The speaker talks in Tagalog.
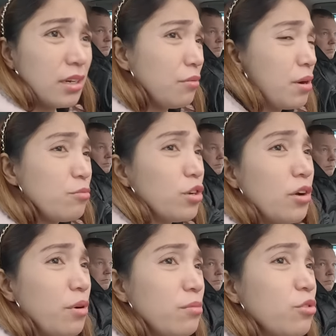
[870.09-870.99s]
wag muna
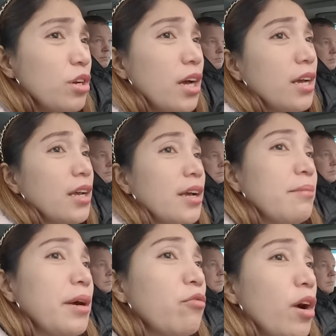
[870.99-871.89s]
wag muna
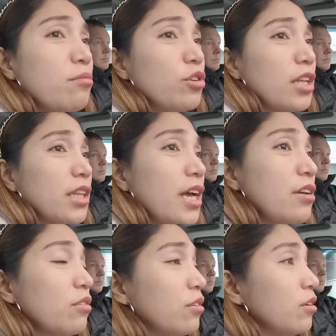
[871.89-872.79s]
magkuan muna tayo